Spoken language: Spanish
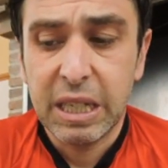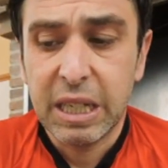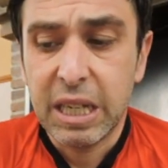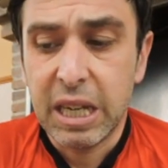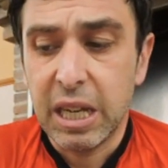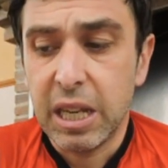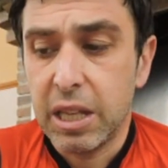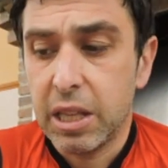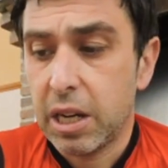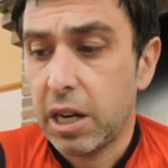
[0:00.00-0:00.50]

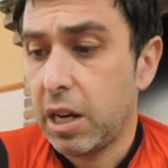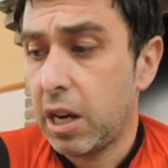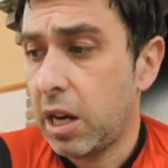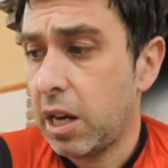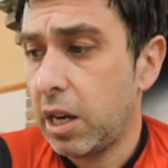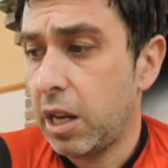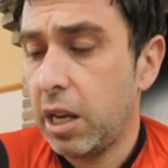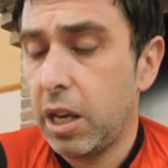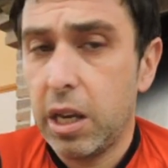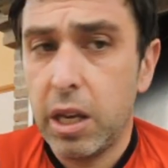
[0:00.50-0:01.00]
que el
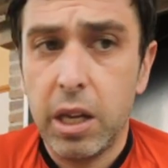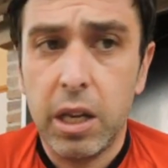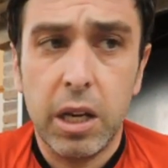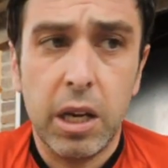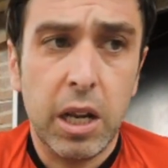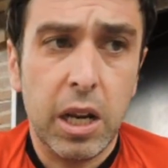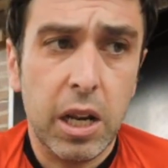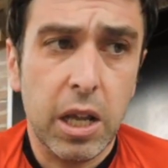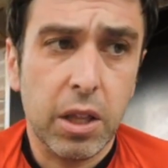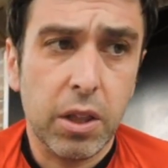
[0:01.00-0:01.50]
entrenar
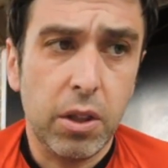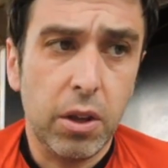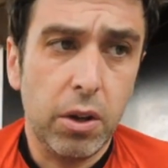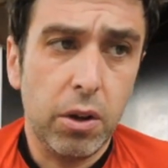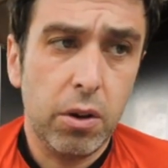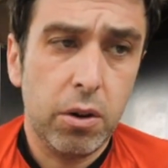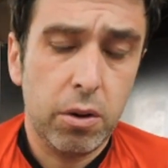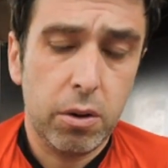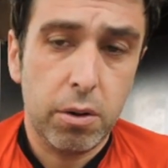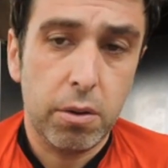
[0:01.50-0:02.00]
en el
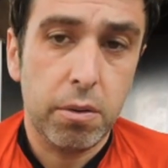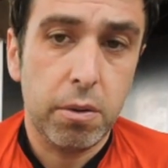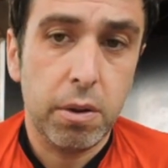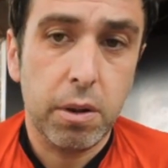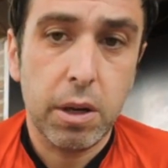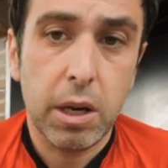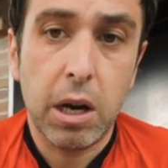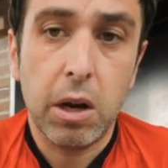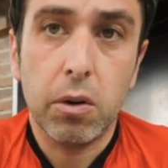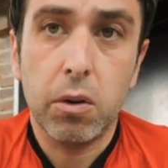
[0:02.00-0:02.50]
exterior,
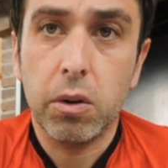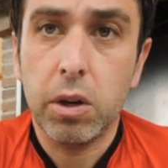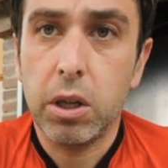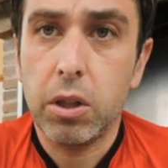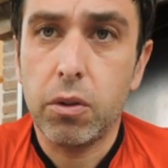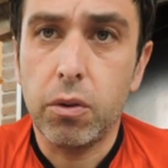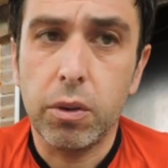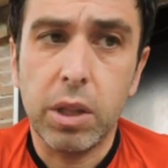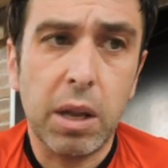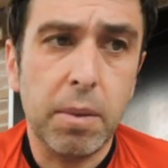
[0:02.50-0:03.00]
algo que
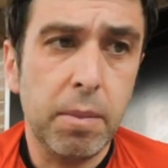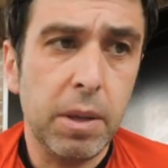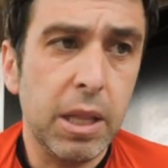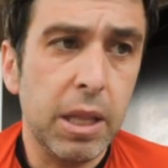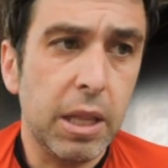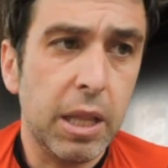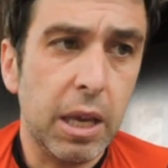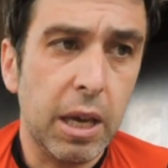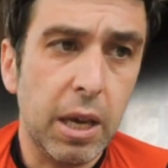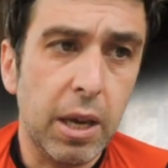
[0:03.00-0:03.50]
es
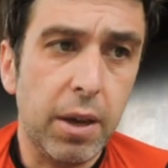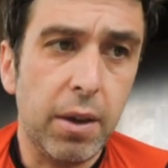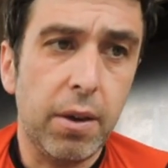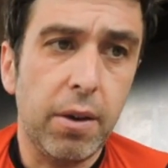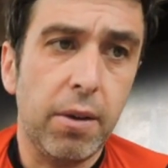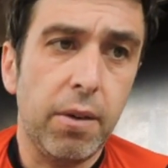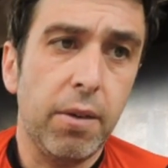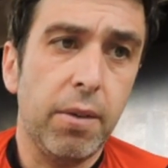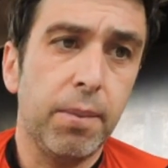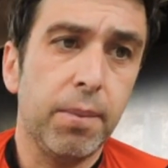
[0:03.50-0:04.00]

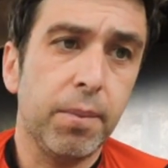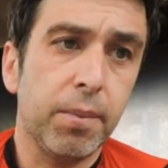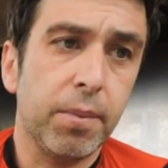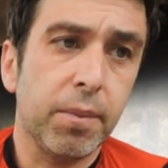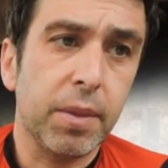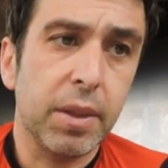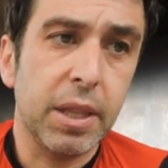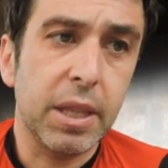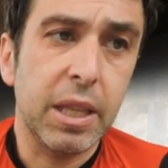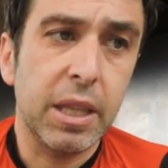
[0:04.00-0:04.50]
totalmente,
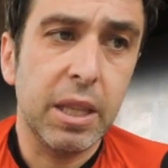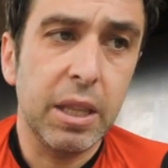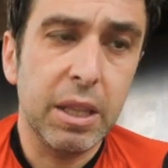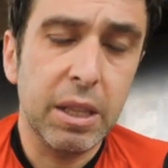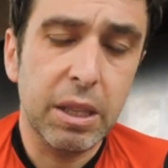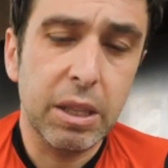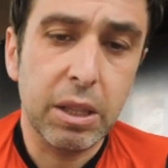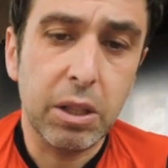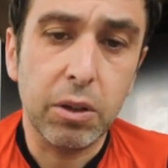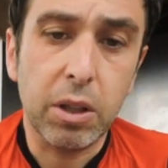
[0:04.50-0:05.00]

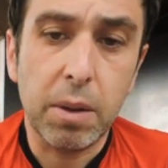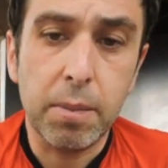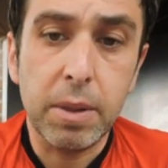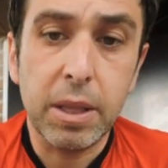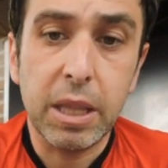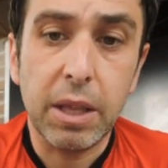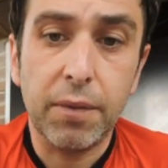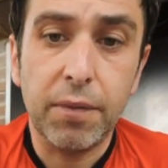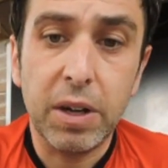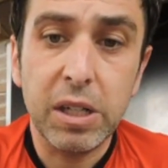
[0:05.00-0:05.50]

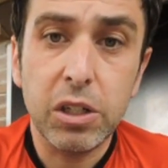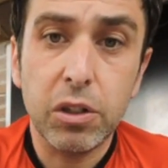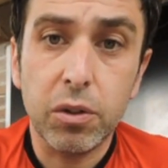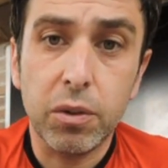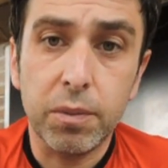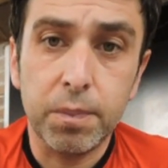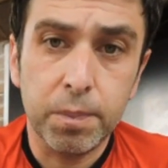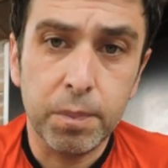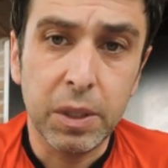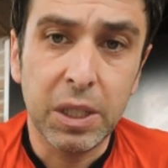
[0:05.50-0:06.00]
totalmente
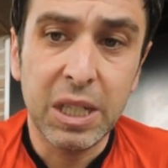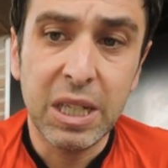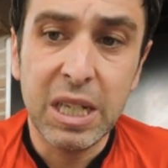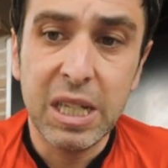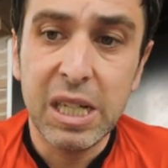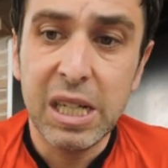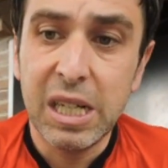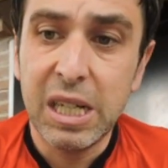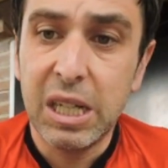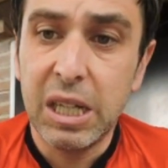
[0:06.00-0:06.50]
falso.
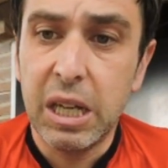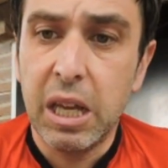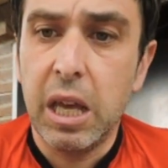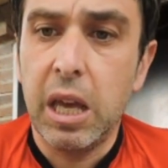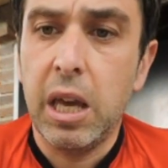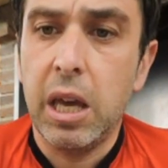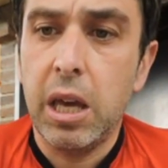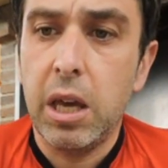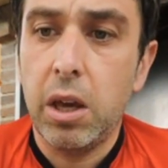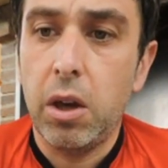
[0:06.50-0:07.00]

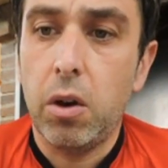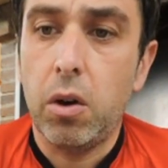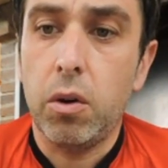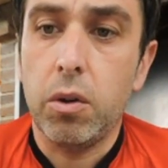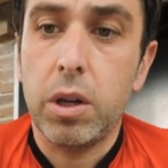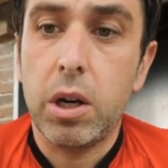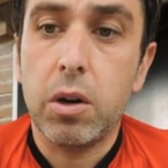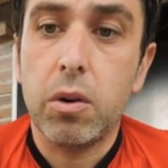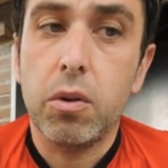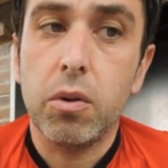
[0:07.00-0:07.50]
Eh,
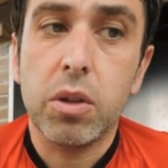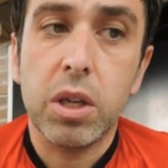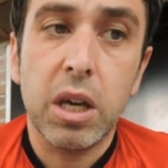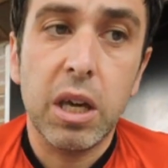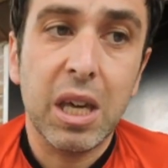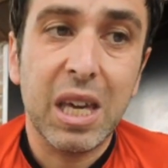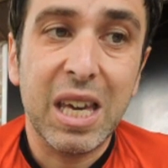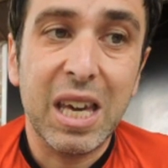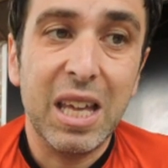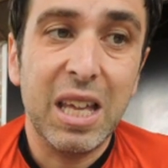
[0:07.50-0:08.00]
otra cosa
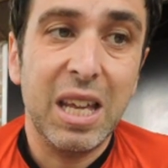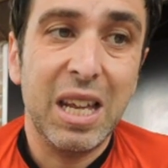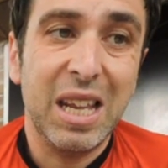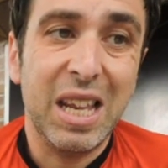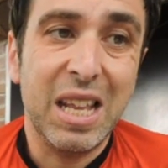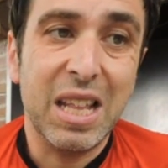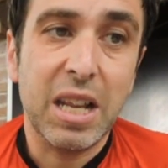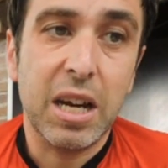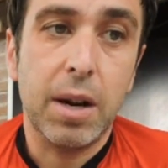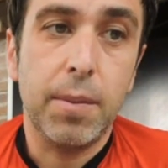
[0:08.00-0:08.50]
es que
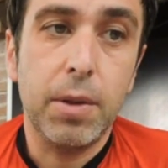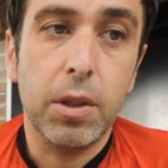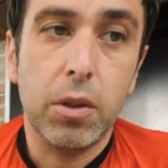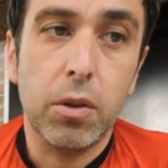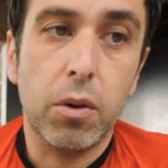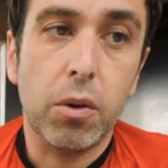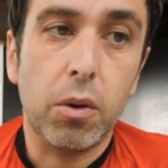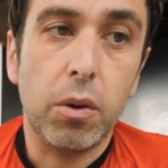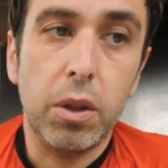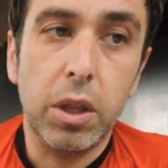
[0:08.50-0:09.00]
el
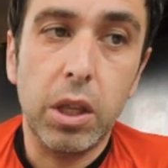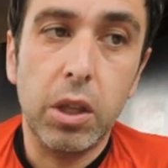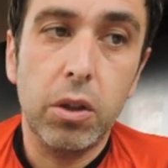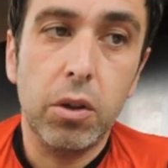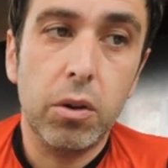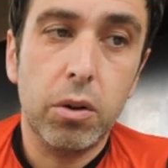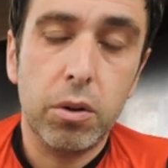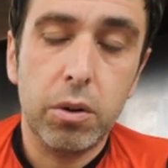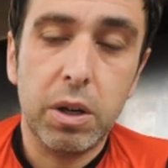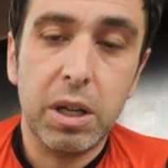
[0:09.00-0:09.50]
entrenamiento en
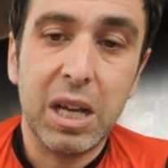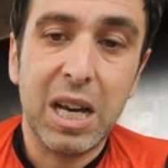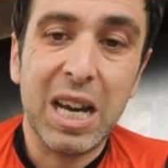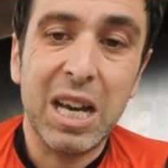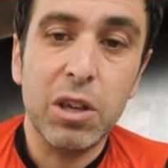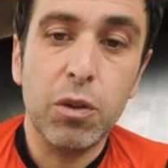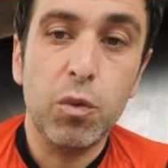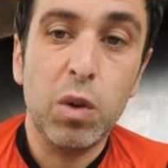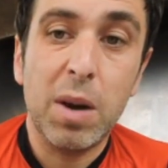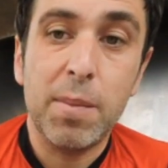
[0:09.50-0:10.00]
rodillo
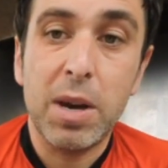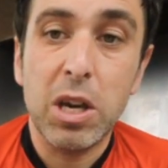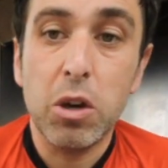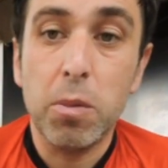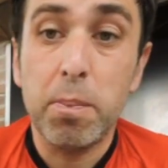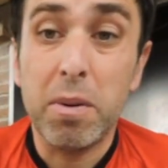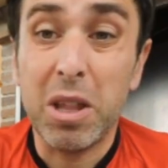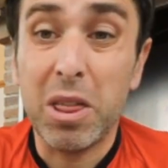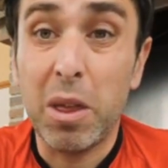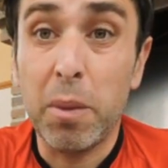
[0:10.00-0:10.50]
hay una
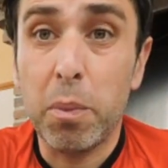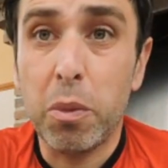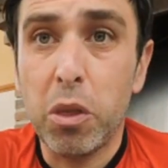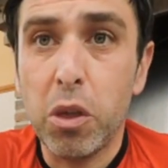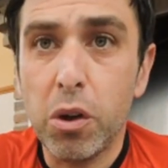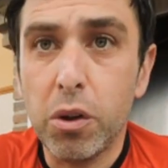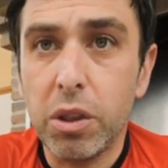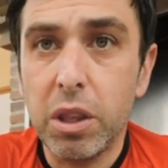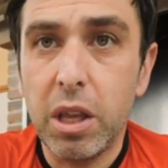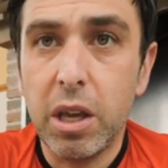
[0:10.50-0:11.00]
mayor
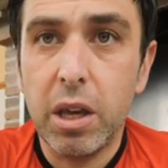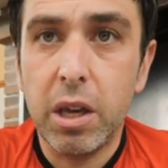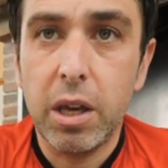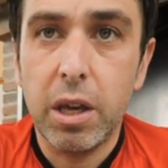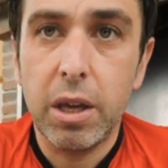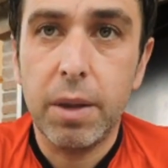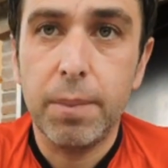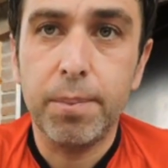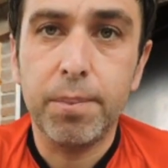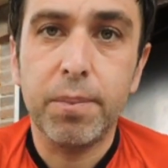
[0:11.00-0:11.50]
percepción
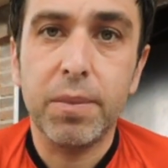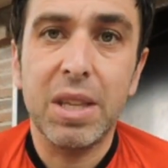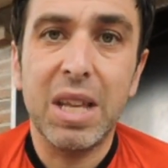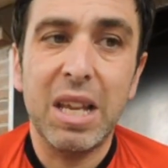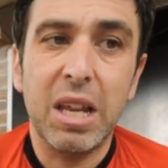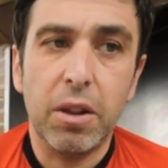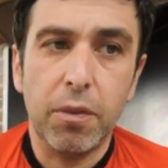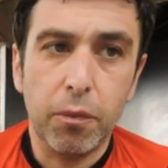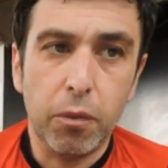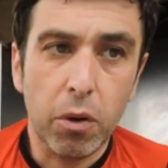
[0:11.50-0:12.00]
de,
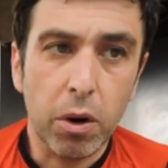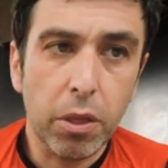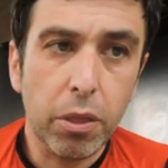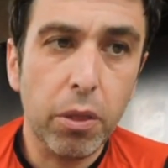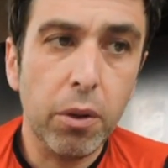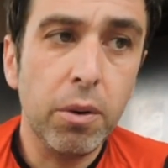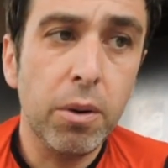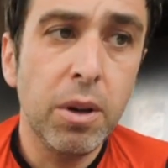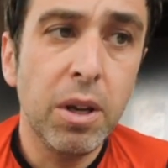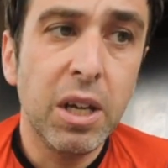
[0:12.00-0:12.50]
del
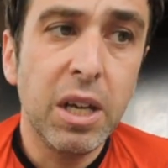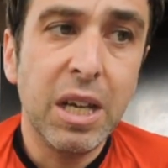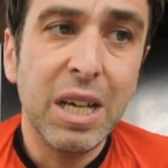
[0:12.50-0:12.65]
esfuerzo